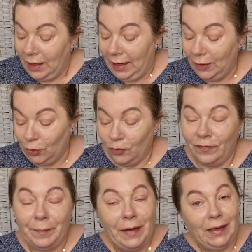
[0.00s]
Alors, on
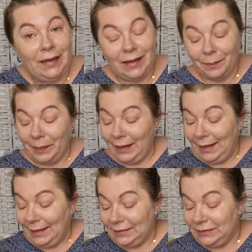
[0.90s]
va parler la
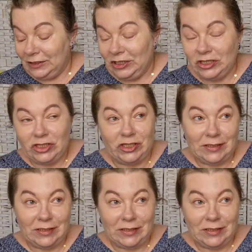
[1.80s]
palette et j'ai